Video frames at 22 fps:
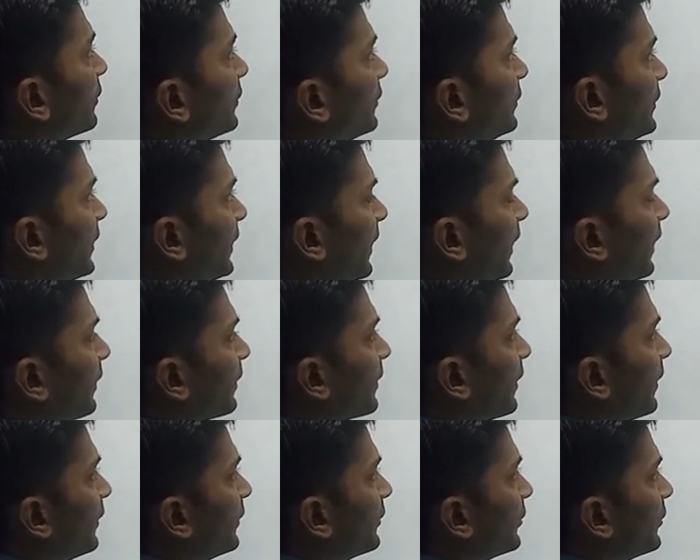जनन
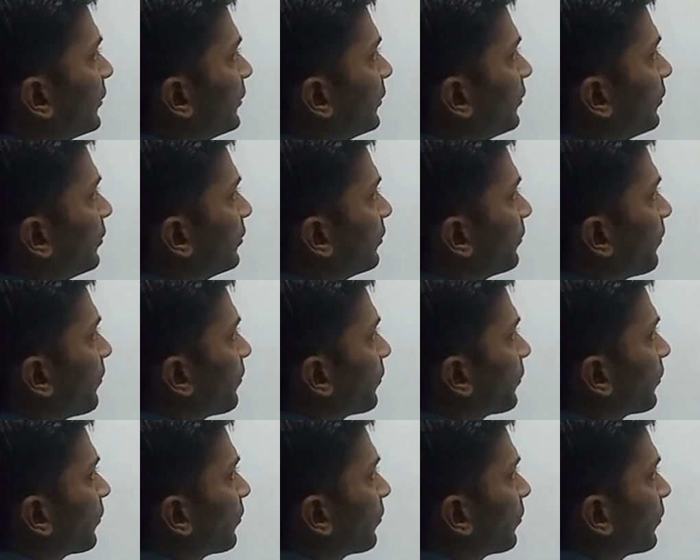कहते हैं
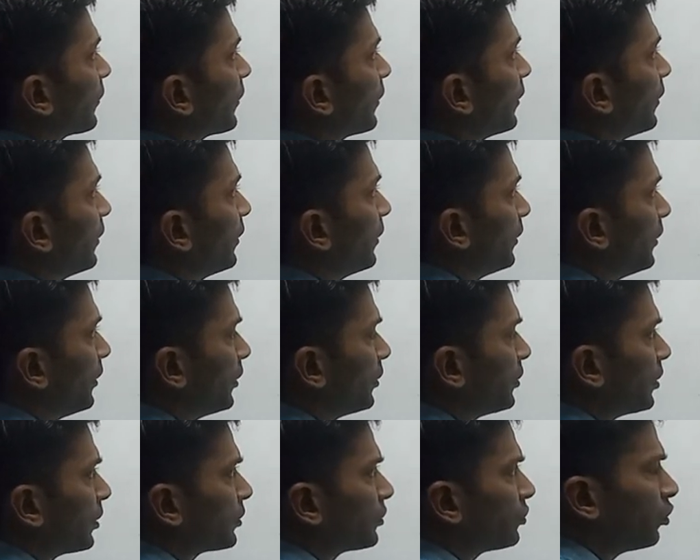ये
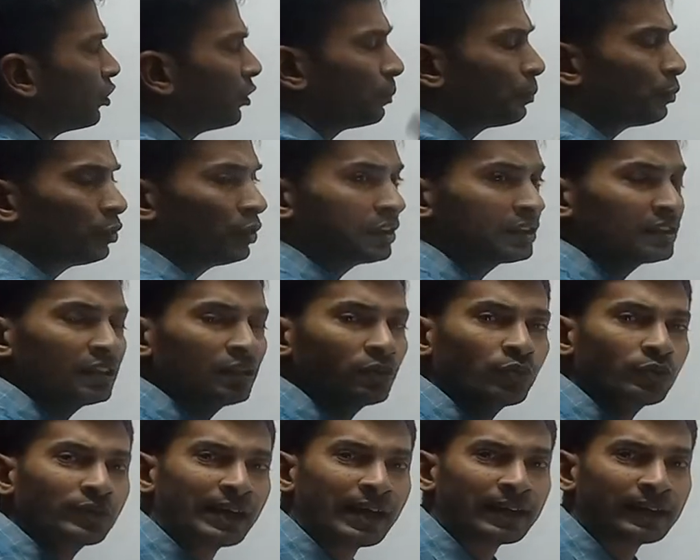सेक्सुअल रिप्रोडक्शन
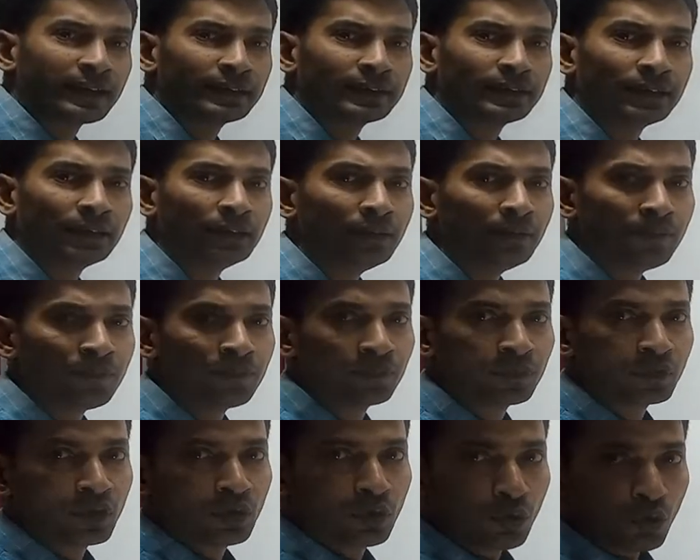को क्या कहते
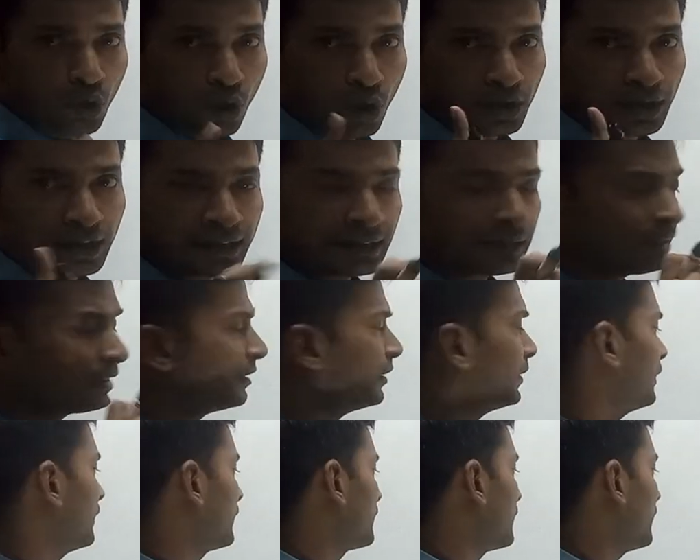हैं अलैंगिक
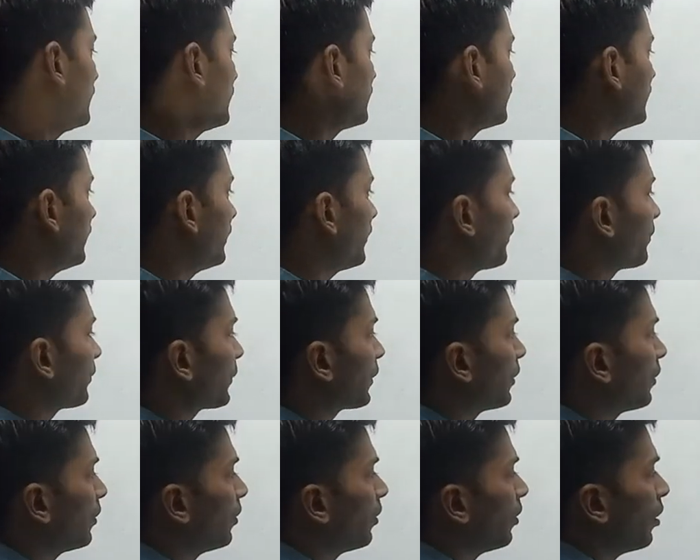जनन कहते हैं
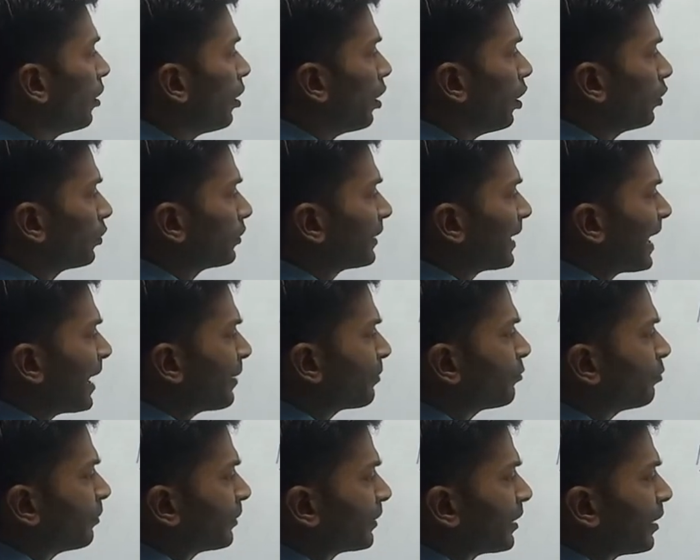और
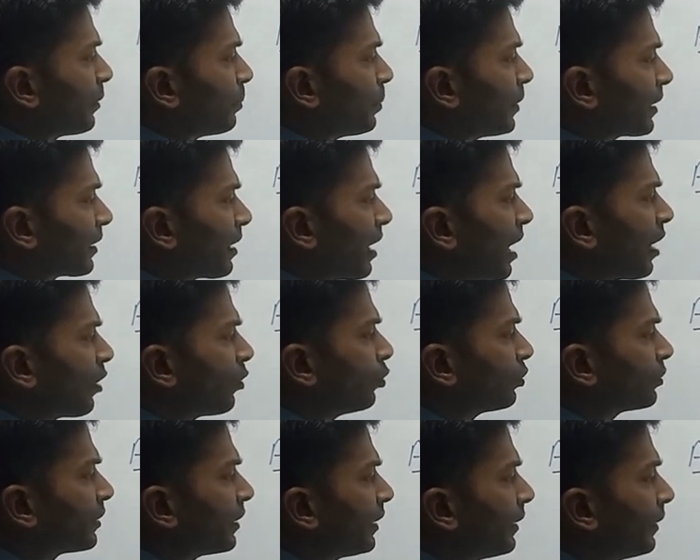टाइप्स मतलब प्रकार
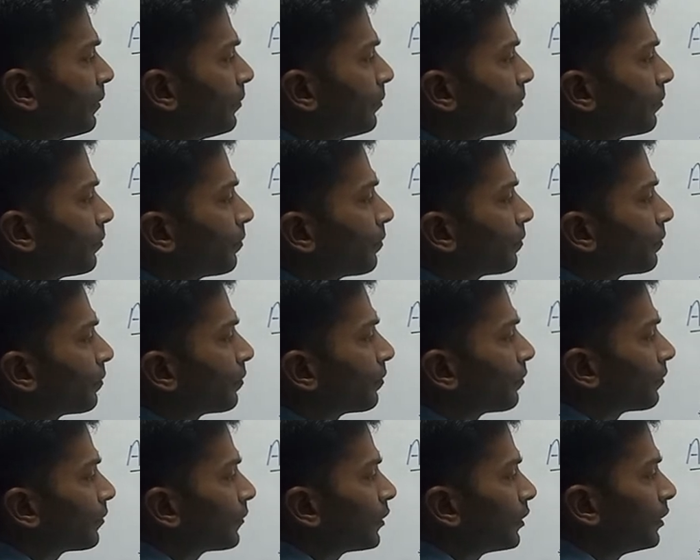होता
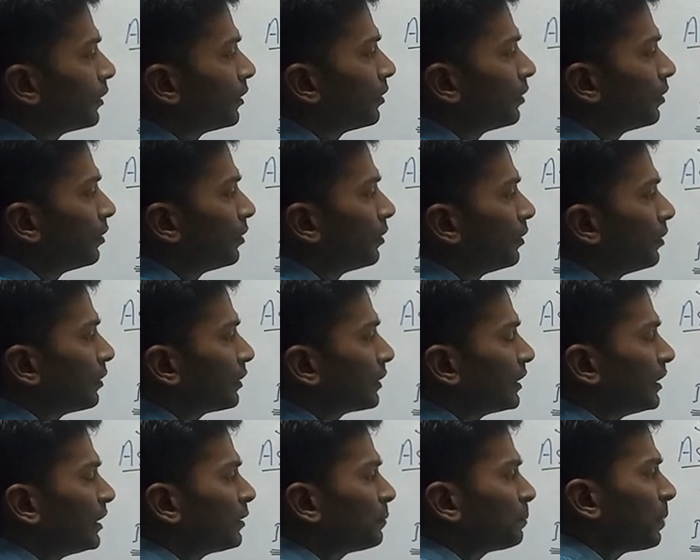
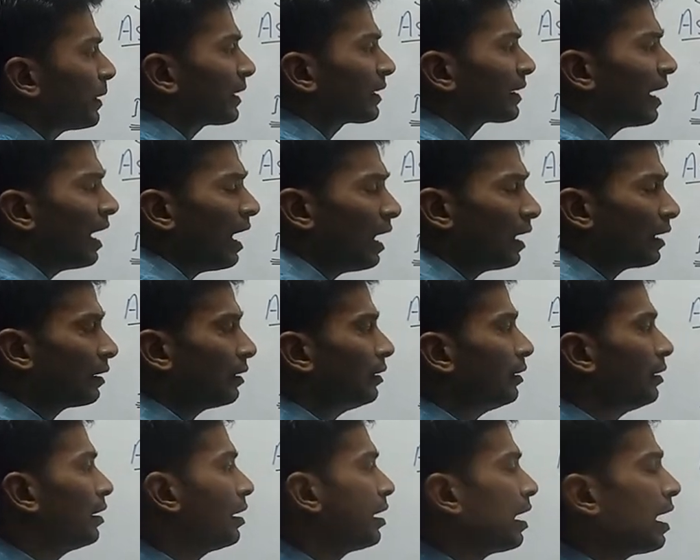है इस प्रकार
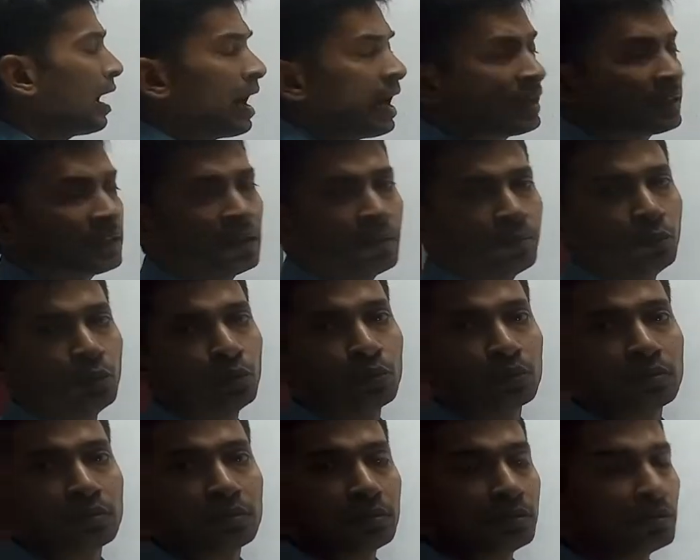आज हम
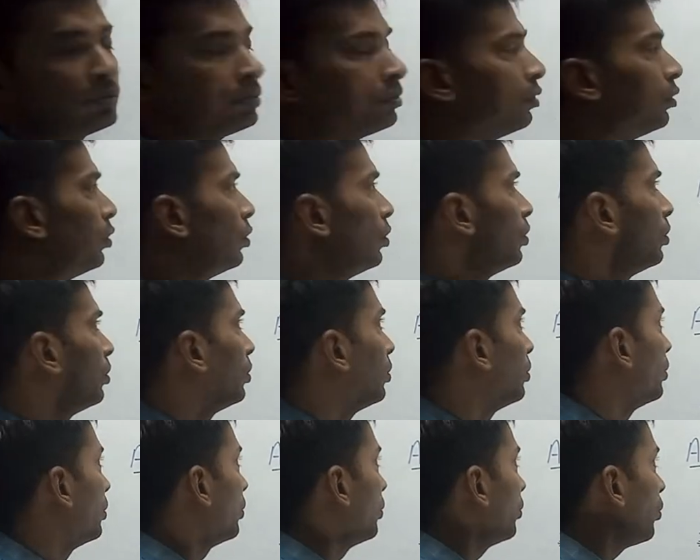
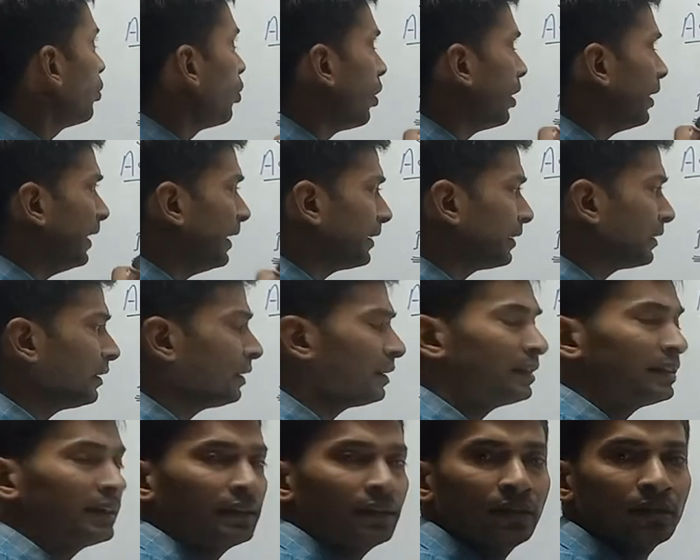लोग
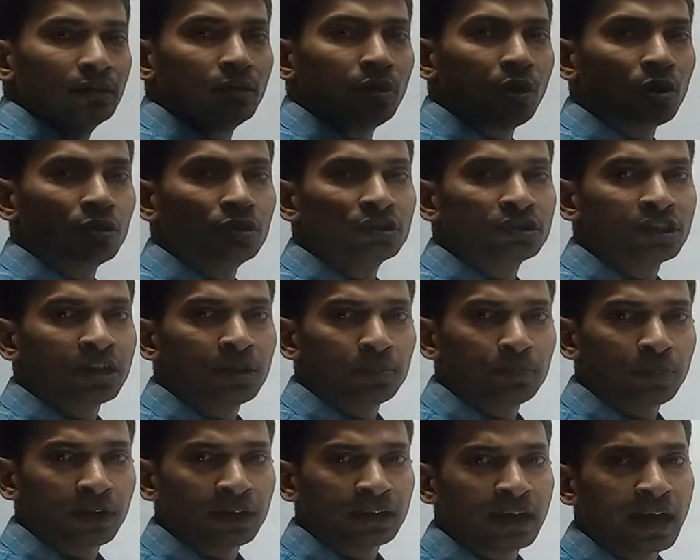अलैंगिक जनन और इसके
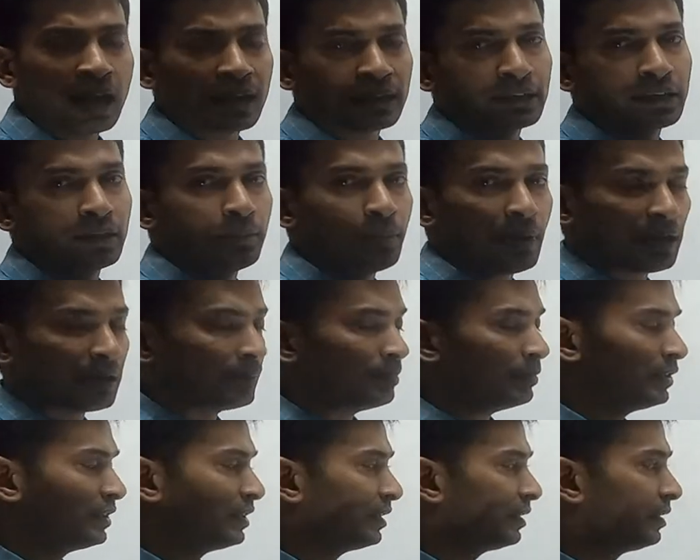प्रकार के बारे
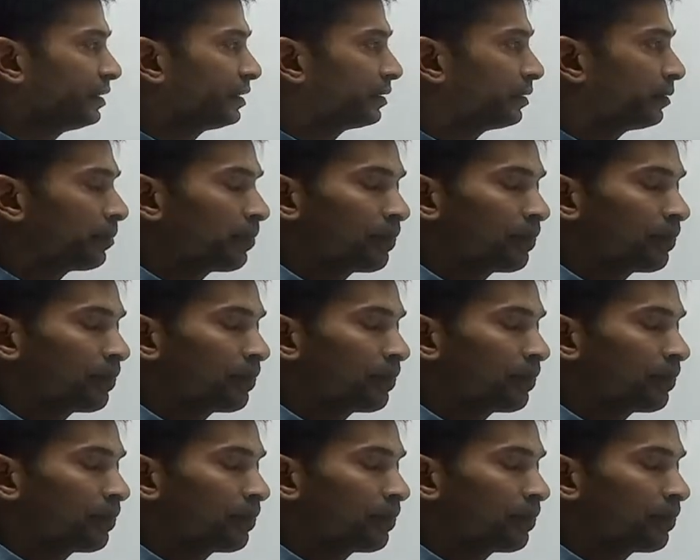में जानेंगे